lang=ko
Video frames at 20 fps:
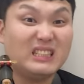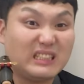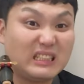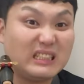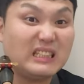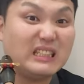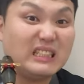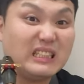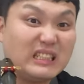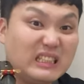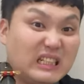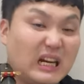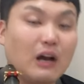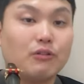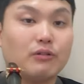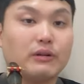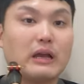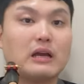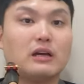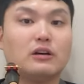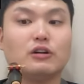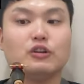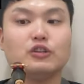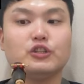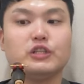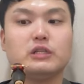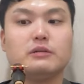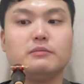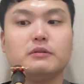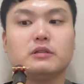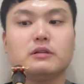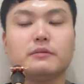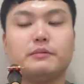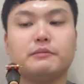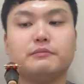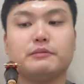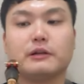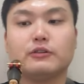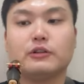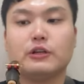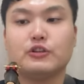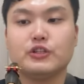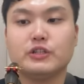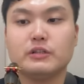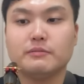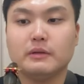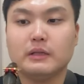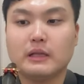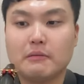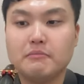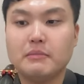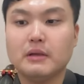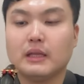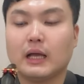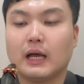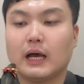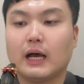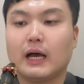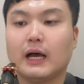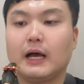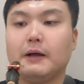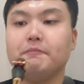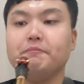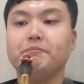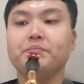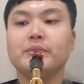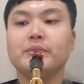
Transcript: 으 하고 이렇게 끌어주시면서 비브라토 해주시면 됩니다.